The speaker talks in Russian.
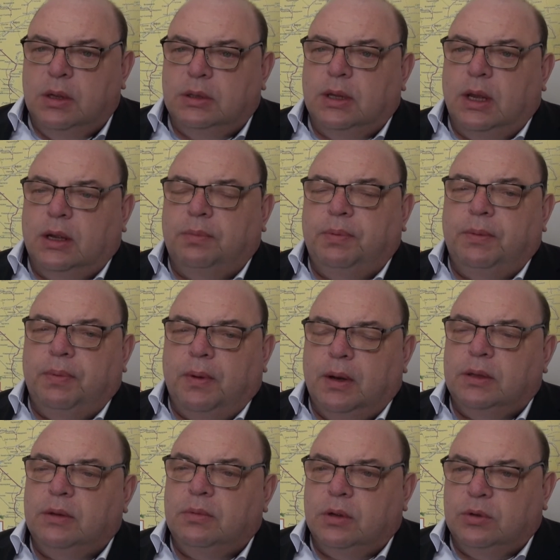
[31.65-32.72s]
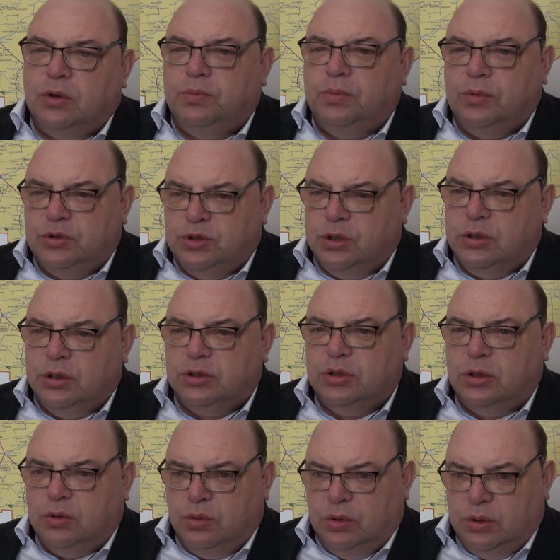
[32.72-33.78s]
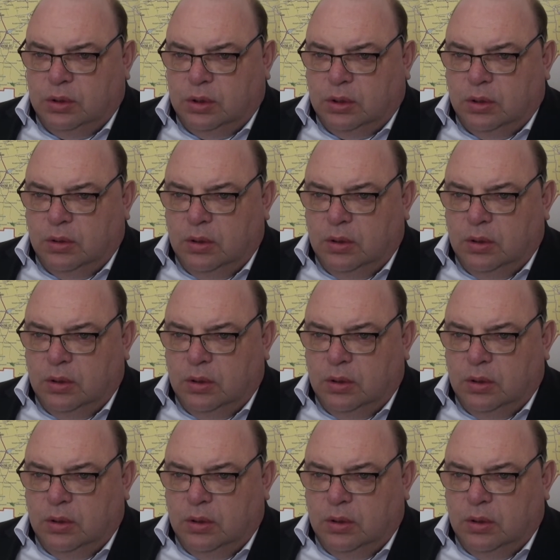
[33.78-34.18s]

так и к препаратам, которые получают наши льготники.